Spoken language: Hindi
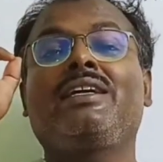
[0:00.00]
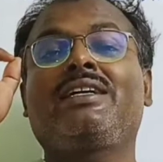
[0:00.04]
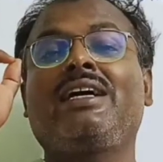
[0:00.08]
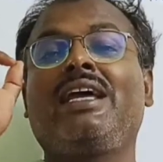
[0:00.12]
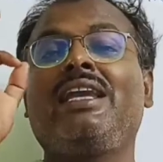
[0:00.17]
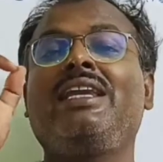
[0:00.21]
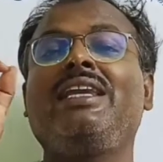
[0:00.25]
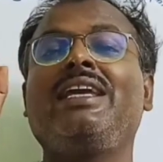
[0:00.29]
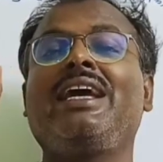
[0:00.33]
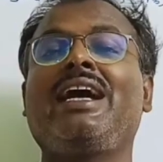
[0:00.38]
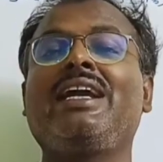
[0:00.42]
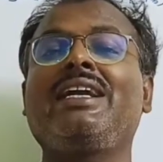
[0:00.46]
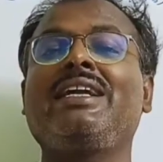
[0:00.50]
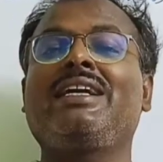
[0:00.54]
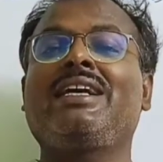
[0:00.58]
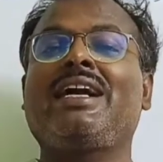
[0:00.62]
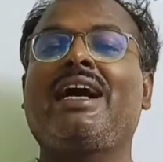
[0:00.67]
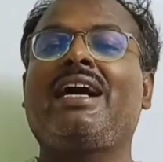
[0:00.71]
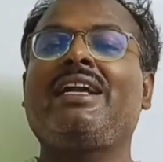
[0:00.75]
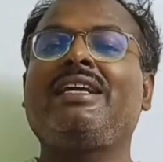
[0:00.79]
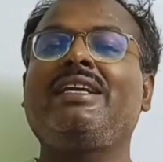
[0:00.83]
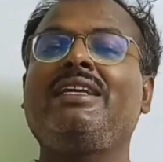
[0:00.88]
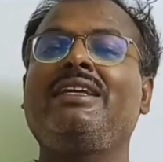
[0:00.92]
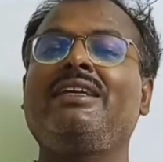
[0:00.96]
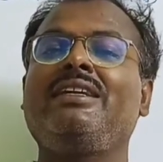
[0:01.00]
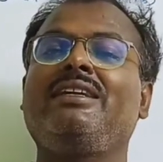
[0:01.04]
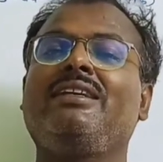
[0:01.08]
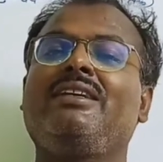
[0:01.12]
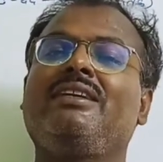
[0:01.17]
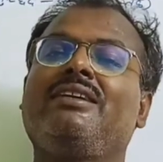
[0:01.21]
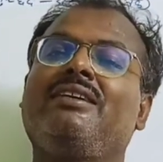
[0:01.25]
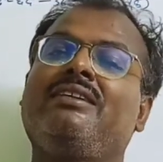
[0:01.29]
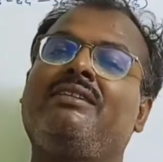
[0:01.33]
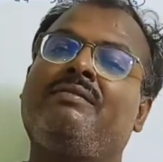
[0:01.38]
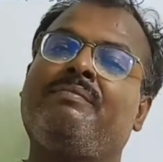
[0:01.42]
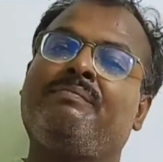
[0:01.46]
कल्याणकारी
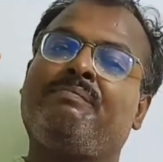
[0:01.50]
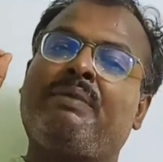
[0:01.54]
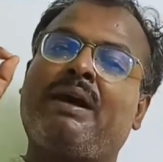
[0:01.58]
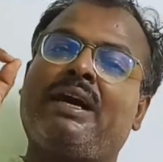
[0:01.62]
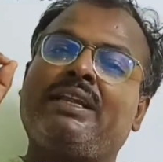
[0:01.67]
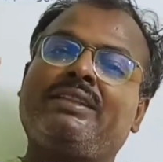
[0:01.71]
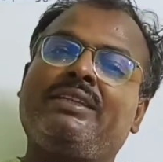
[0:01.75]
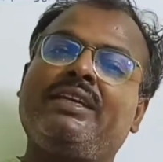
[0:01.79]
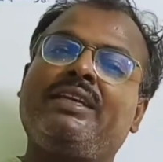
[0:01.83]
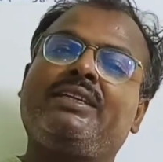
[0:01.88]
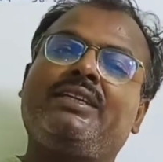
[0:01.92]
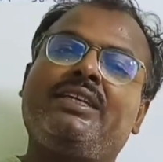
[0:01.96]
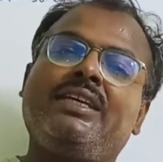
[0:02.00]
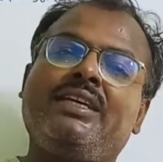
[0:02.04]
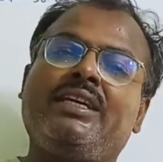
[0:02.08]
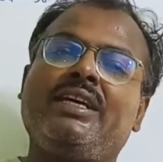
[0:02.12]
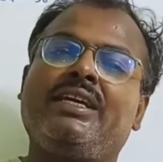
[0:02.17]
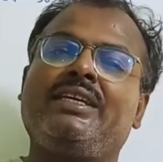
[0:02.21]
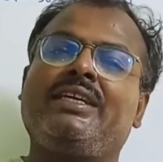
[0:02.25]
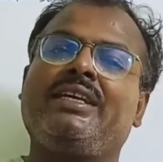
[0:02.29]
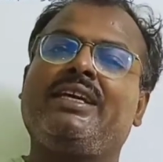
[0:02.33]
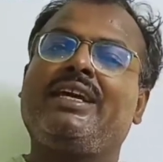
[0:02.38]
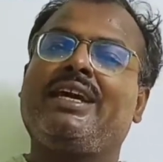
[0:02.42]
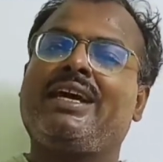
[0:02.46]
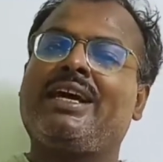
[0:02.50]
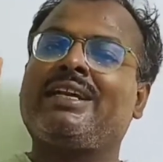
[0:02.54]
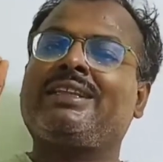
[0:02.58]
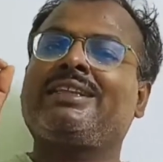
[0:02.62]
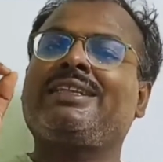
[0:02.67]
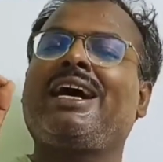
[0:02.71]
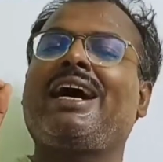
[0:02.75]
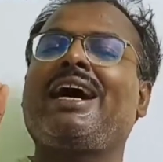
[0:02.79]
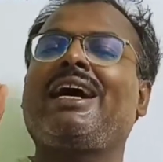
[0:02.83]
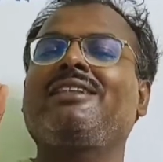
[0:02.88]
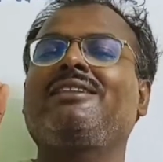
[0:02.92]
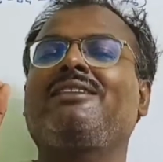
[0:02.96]
बातें की गई है
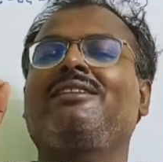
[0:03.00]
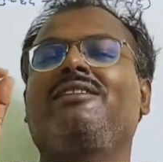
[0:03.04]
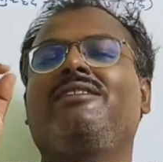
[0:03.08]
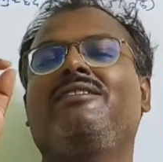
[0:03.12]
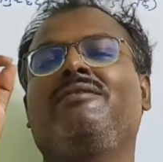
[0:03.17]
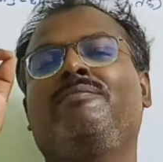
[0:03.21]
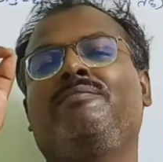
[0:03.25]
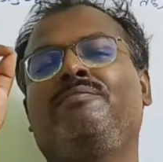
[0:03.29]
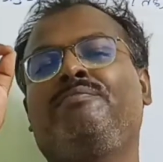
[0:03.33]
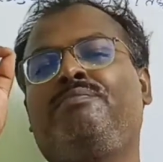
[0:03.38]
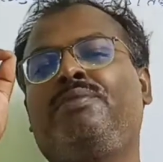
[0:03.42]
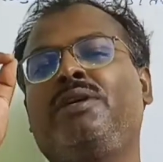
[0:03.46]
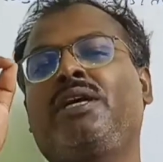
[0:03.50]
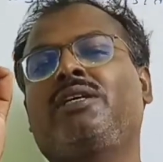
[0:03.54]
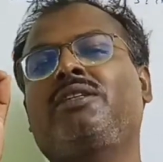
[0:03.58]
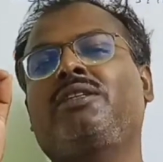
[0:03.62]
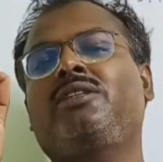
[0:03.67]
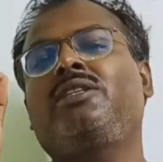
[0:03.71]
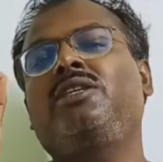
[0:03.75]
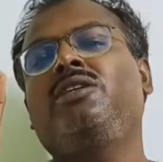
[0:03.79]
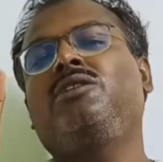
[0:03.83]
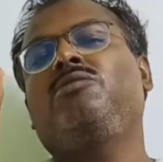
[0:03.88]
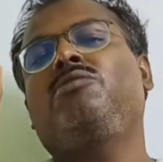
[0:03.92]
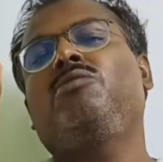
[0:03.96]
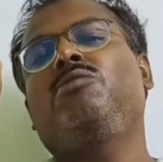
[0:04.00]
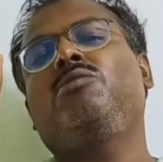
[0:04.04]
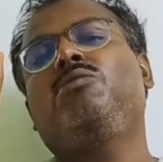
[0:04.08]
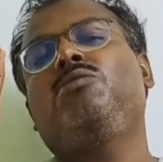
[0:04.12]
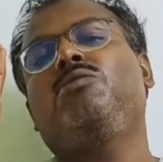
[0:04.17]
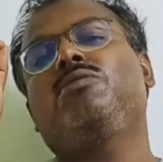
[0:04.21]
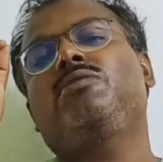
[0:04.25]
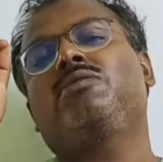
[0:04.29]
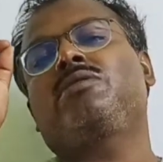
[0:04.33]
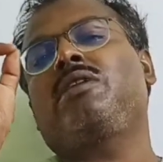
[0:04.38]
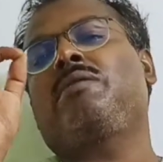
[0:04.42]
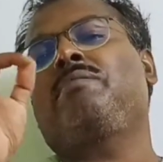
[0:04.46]
अर्थात व्यक्ति को
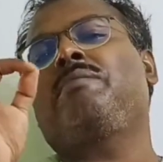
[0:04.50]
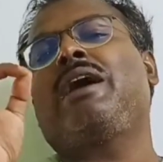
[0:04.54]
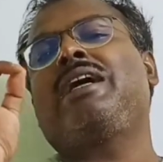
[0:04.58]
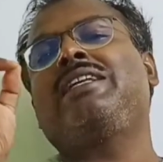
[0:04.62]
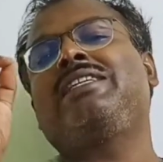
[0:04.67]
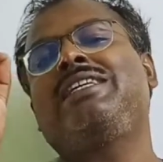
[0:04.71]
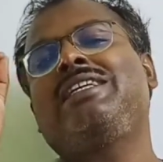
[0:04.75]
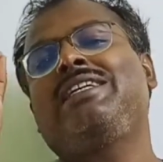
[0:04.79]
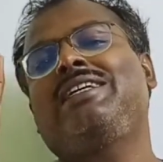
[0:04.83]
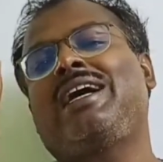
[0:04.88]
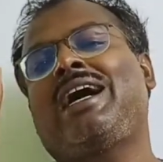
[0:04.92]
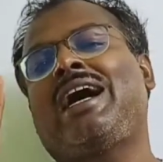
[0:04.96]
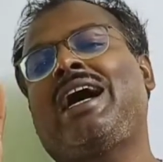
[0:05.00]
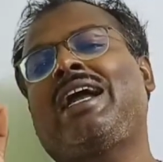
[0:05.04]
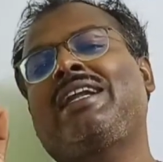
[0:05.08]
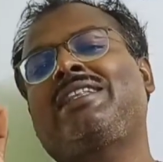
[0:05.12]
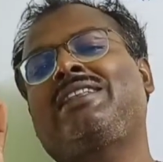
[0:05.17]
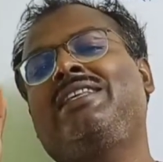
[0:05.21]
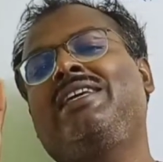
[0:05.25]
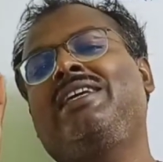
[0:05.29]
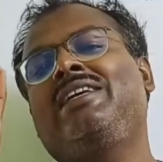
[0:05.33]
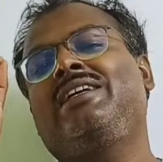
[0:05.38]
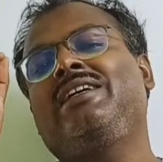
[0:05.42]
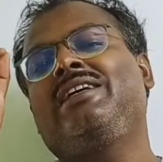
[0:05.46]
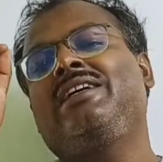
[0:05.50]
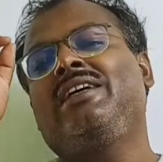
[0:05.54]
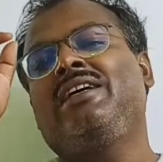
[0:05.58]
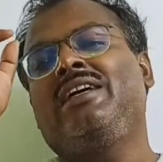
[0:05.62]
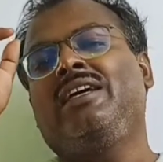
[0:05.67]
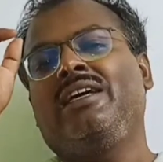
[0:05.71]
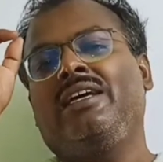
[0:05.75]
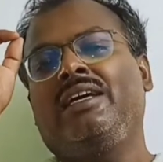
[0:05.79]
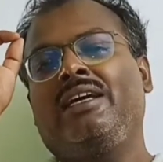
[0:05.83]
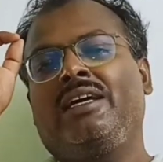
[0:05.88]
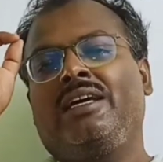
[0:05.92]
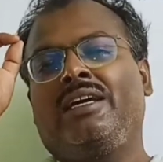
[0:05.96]
सामाजिक आर्थिक
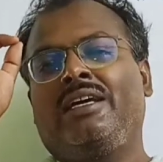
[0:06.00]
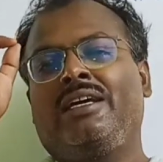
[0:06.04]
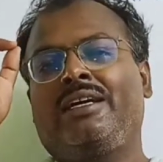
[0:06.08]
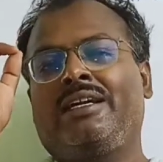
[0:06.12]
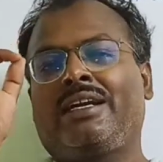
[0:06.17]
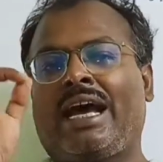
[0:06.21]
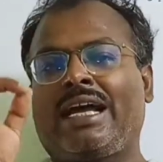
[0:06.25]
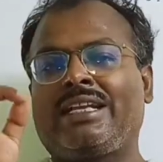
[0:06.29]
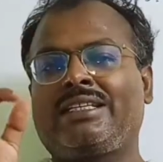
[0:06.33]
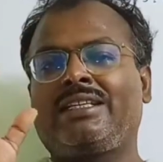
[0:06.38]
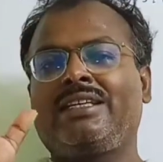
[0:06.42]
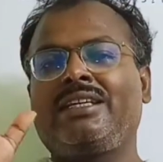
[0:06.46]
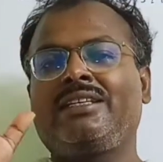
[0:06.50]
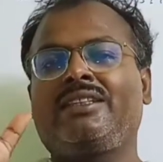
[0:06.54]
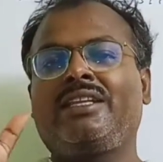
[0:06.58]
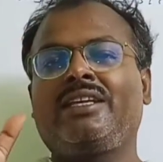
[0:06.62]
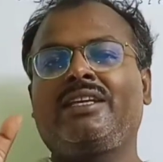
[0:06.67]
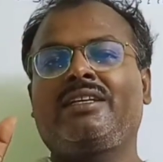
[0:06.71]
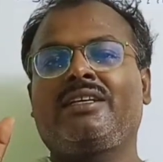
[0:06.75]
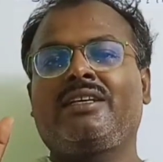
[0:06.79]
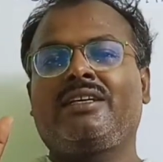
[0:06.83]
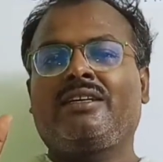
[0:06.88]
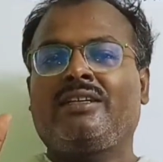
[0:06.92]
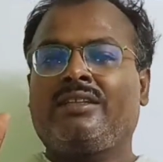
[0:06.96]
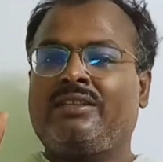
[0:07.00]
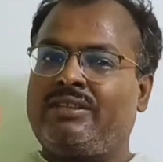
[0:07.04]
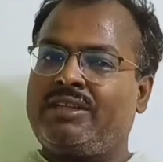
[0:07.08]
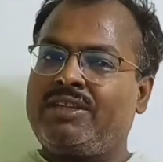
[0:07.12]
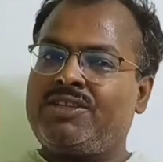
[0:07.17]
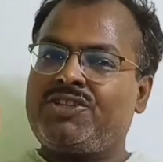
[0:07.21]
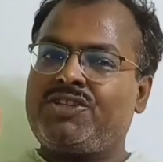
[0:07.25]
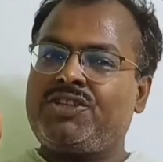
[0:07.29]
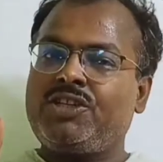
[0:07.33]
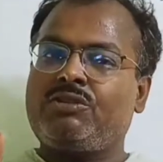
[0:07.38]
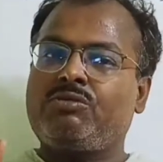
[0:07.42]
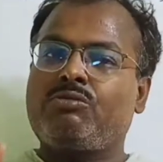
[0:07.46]
राजनीतिक
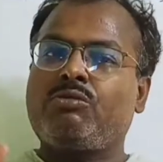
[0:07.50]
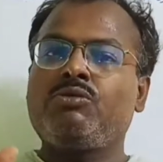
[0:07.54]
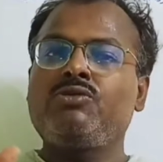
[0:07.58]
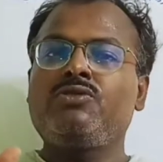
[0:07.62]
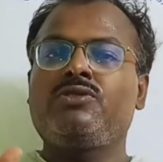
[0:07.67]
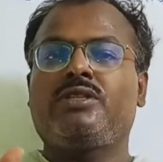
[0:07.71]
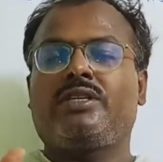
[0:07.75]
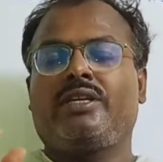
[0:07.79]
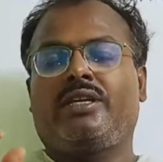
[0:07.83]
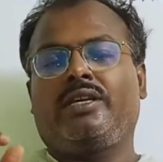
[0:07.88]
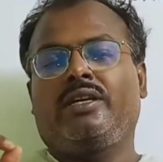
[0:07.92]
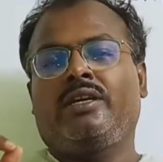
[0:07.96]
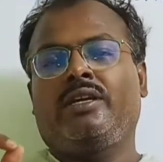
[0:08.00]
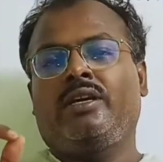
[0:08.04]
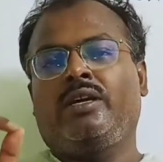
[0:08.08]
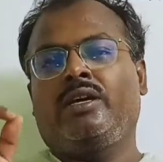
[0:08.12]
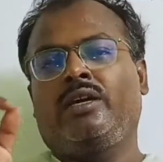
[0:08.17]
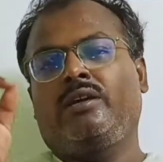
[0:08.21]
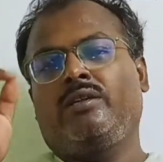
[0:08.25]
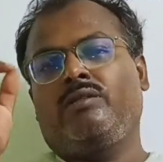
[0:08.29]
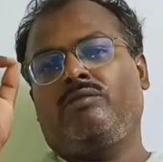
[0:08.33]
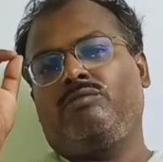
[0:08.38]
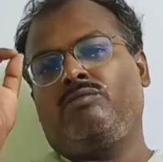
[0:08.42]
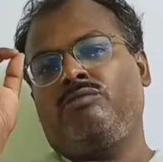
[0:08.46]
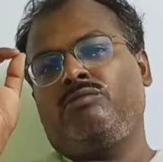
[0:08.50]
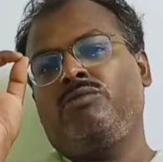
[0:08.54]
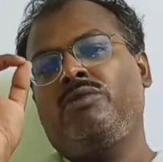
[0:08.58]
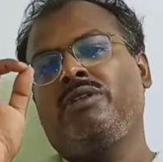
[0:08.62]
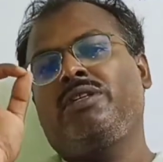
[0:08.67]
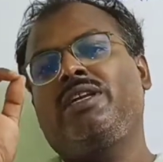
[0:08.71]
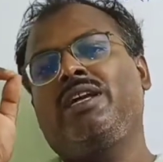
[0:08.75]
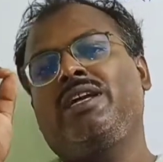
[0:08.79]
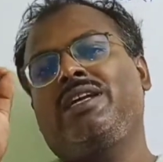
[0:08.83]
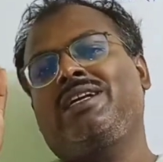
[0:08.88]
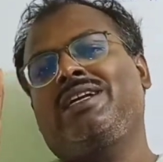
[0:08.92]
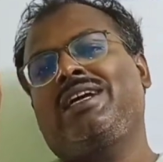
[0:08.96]
दृष्टिकोण से
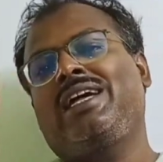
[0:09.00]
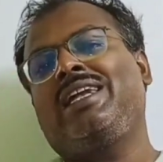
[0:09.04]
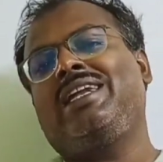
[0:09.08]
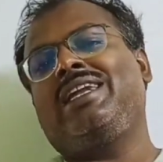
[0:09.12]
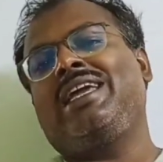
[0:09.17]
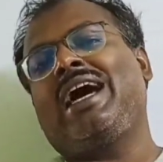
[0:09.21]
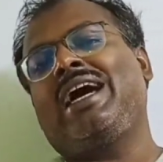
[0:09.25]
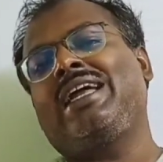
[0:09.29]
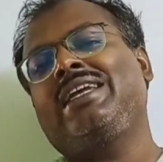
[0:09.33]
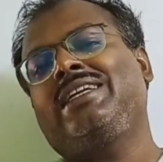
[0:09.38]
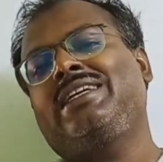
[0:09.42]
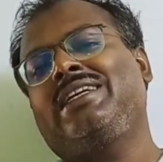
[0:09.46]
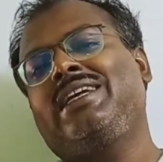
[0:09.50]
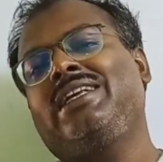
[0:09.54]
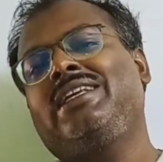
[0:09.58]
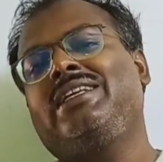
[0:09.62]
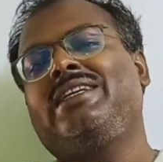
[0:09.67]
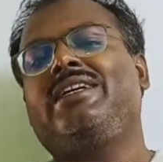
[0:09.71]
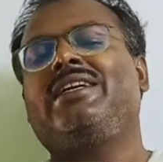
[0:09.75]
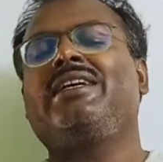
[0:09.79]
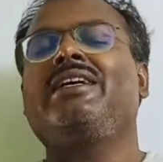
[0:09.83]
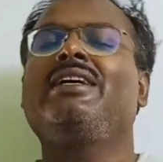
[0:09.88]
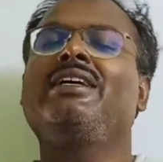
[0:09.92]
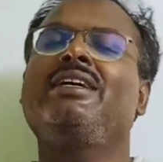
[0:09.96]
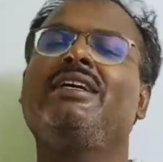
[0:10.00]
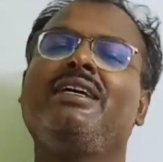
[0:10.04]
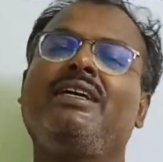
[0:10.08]
उनके कल्याण के लिए